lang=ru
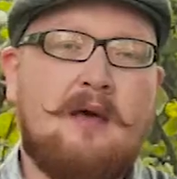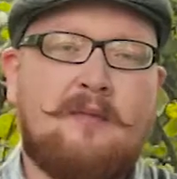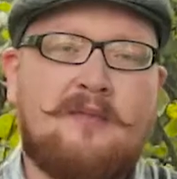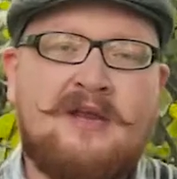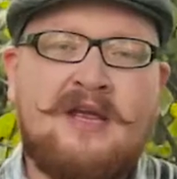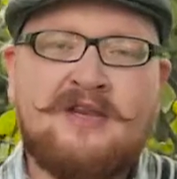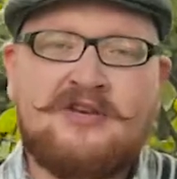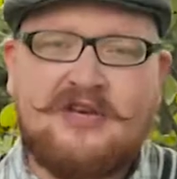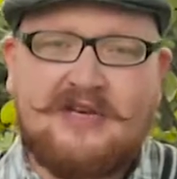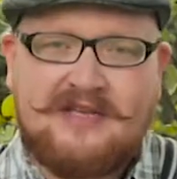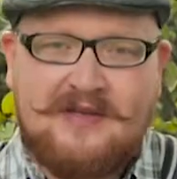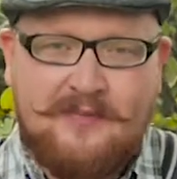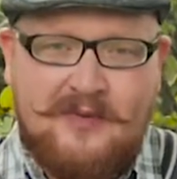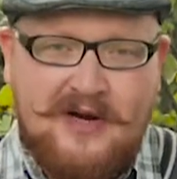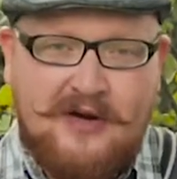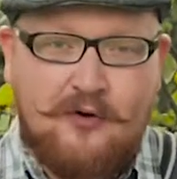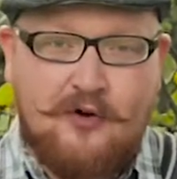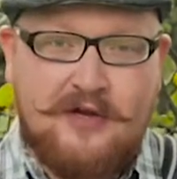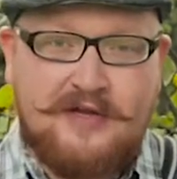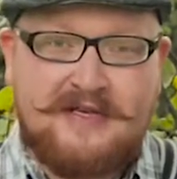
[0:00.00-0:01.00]
Мне часто
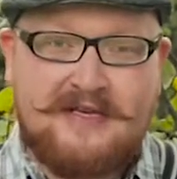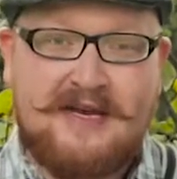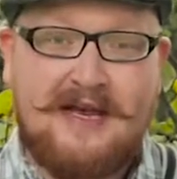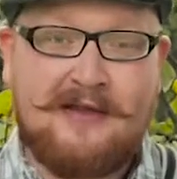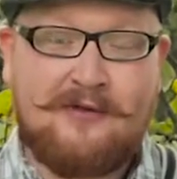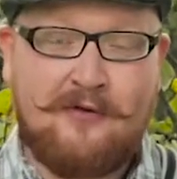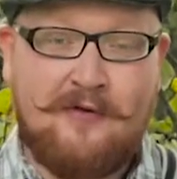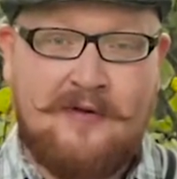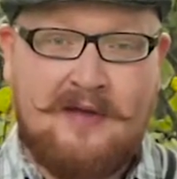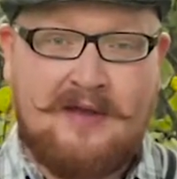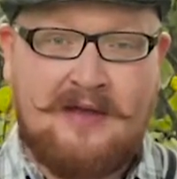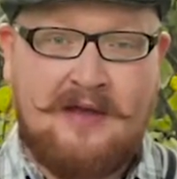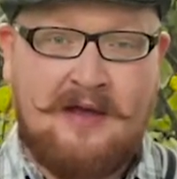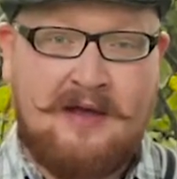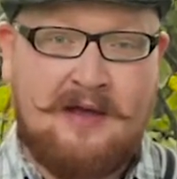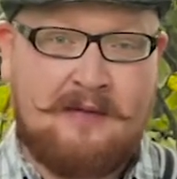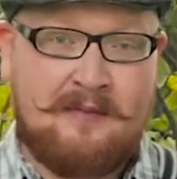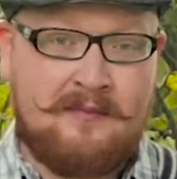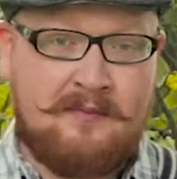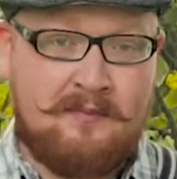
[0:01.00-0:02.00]
приходится готовить
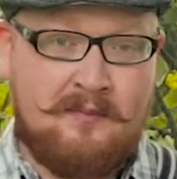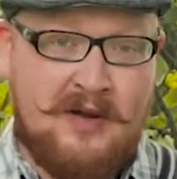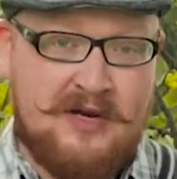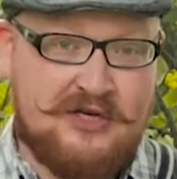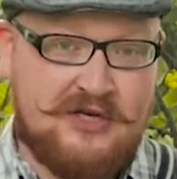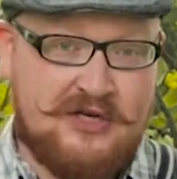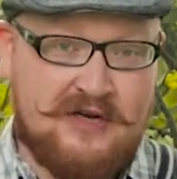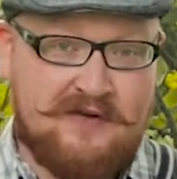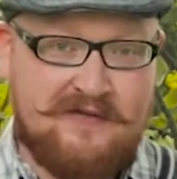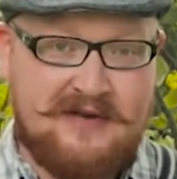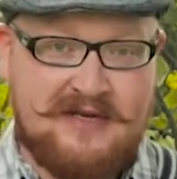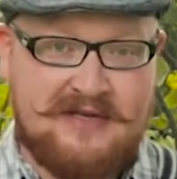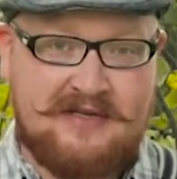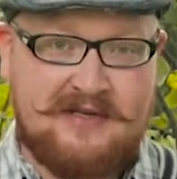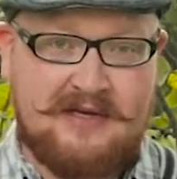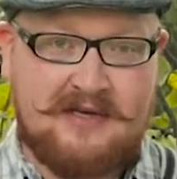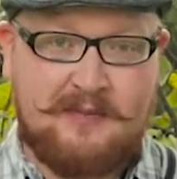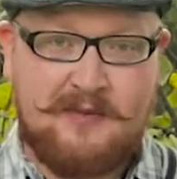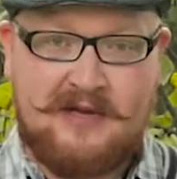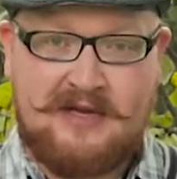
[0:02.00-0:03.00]
на больших
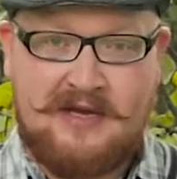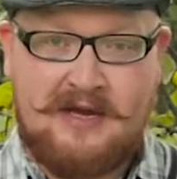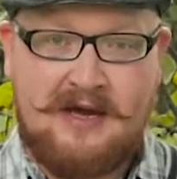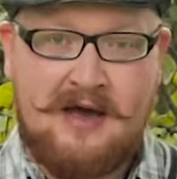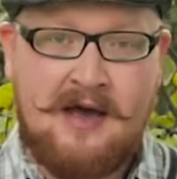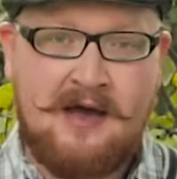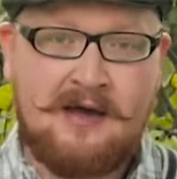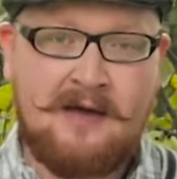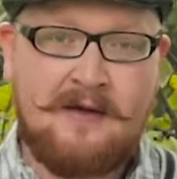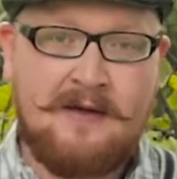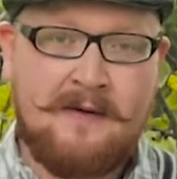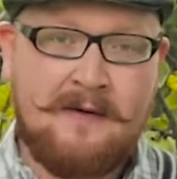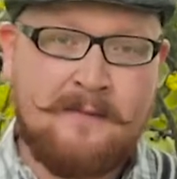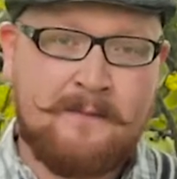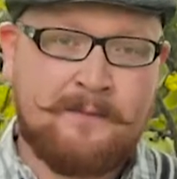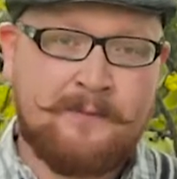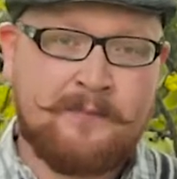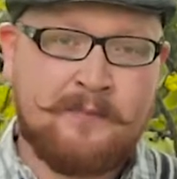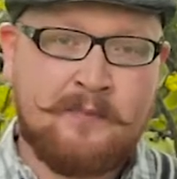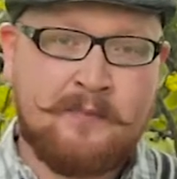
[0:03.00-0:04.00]
выездных пикниках,
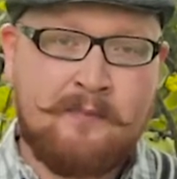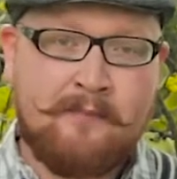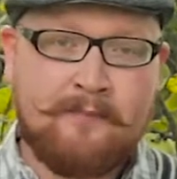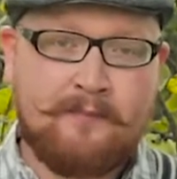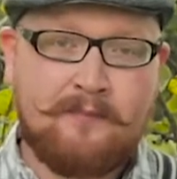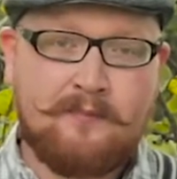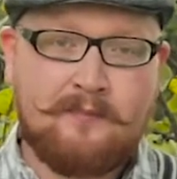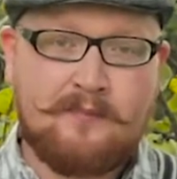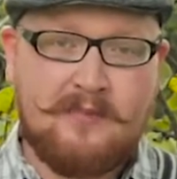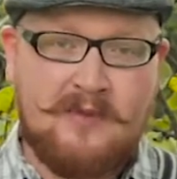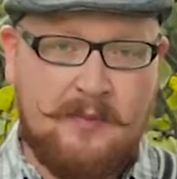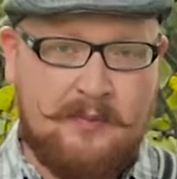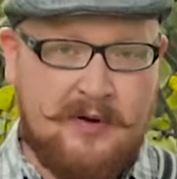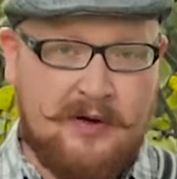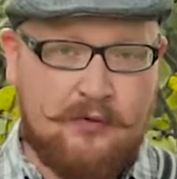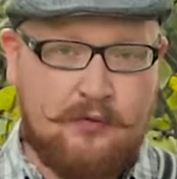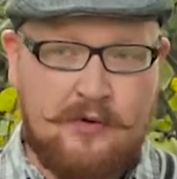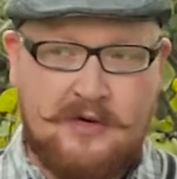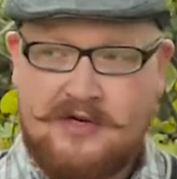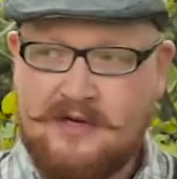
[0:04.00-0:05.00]
на
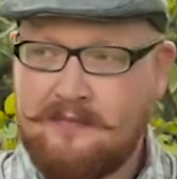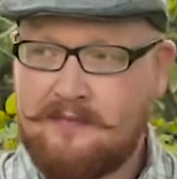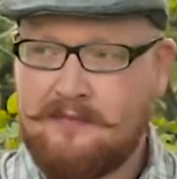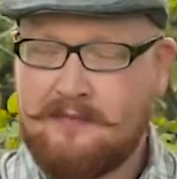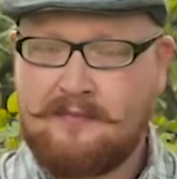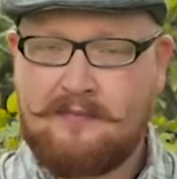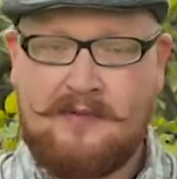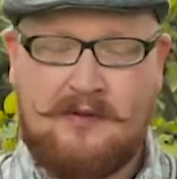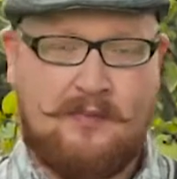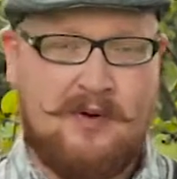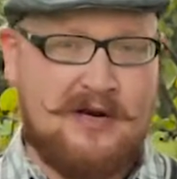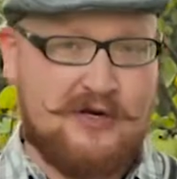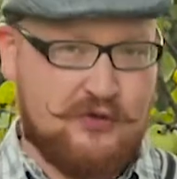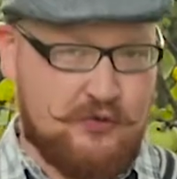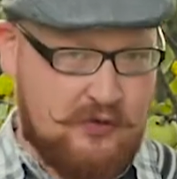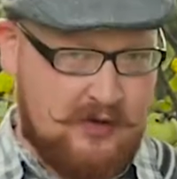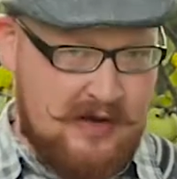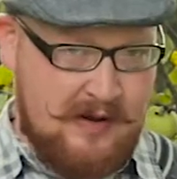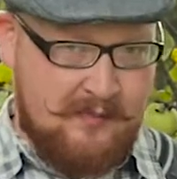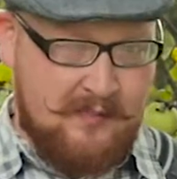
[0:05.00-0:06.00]
природе, на
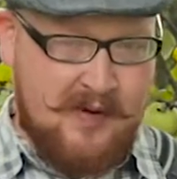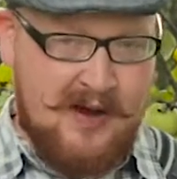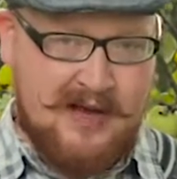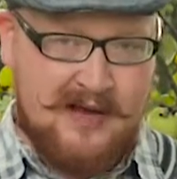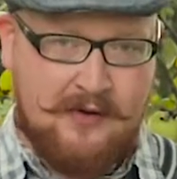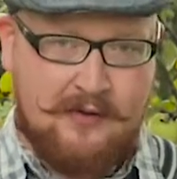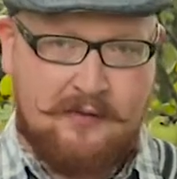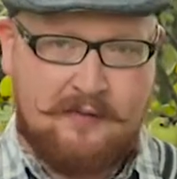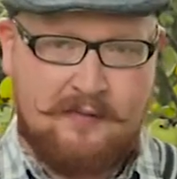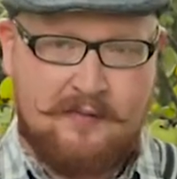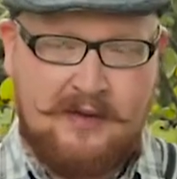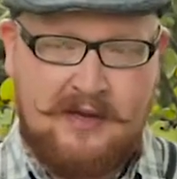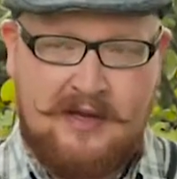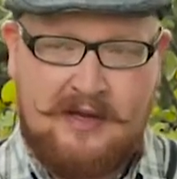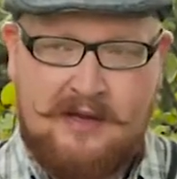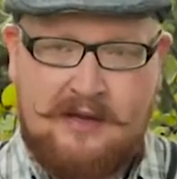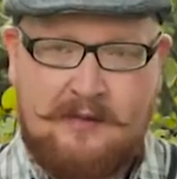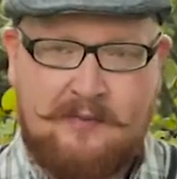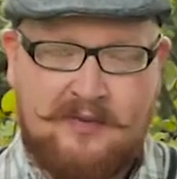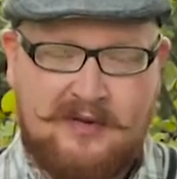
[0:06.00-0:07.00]
большую компанию.
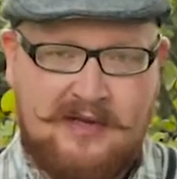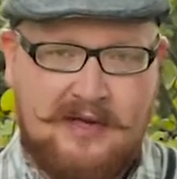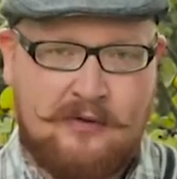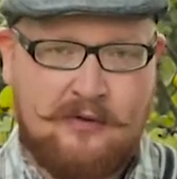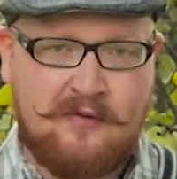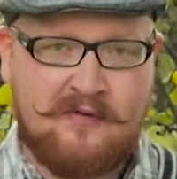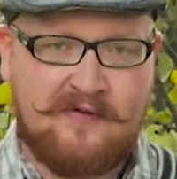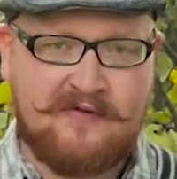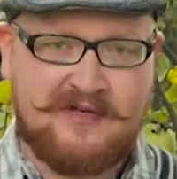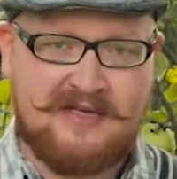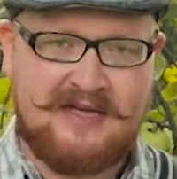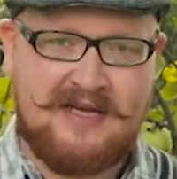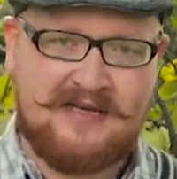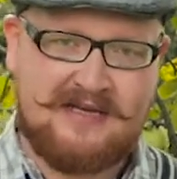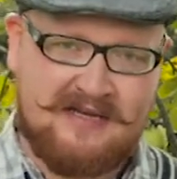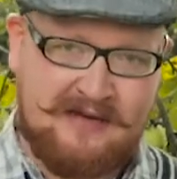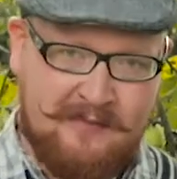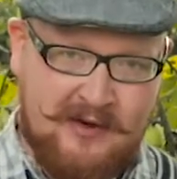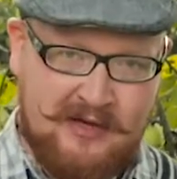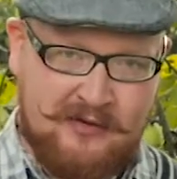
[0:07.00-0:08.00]
И подготовка всегда
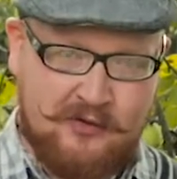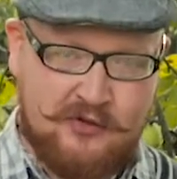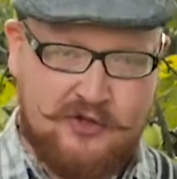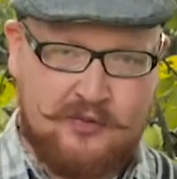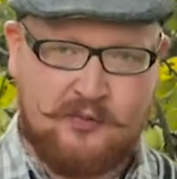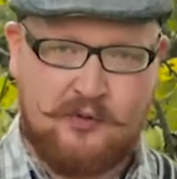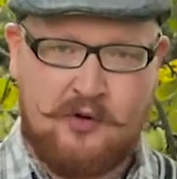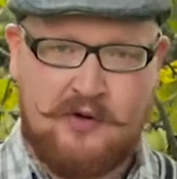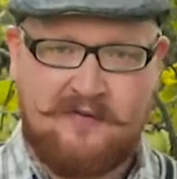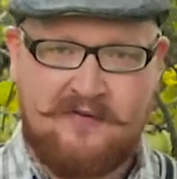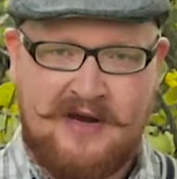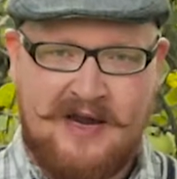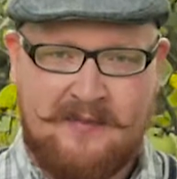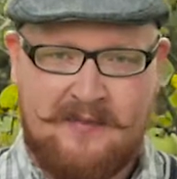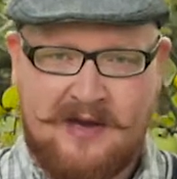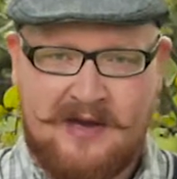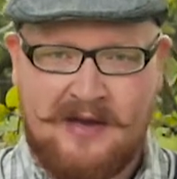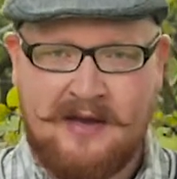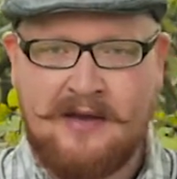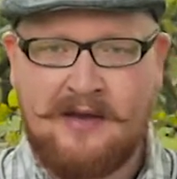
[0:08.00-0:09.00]
занимает очень много
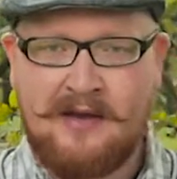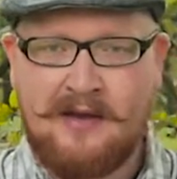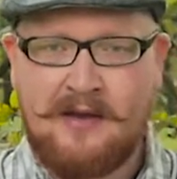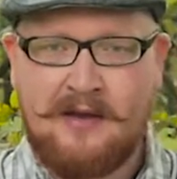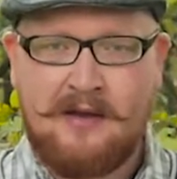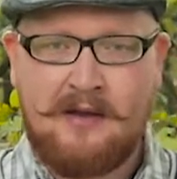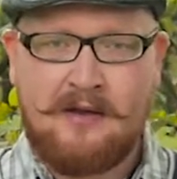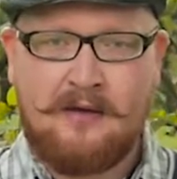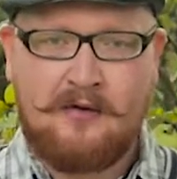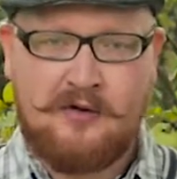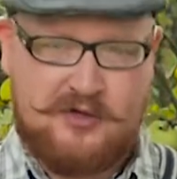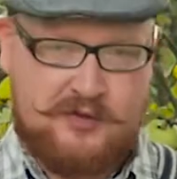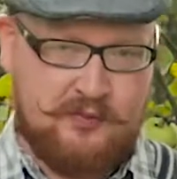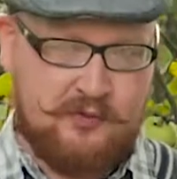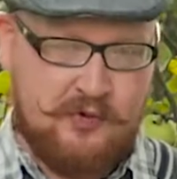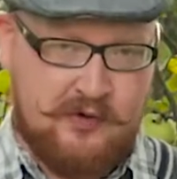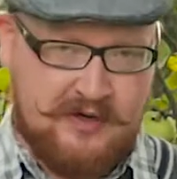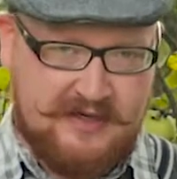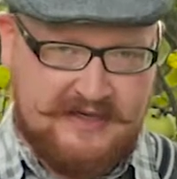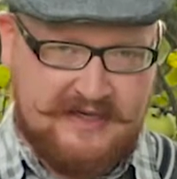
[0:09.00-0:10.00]
времени, очень
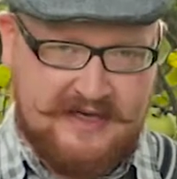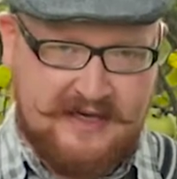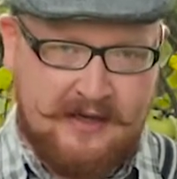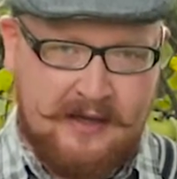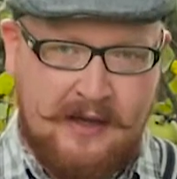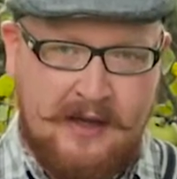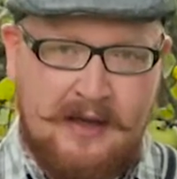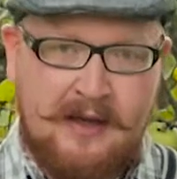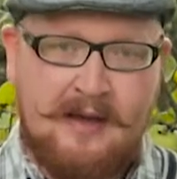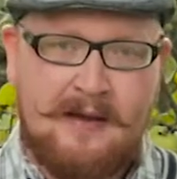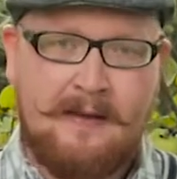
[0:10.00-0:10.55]
много сил.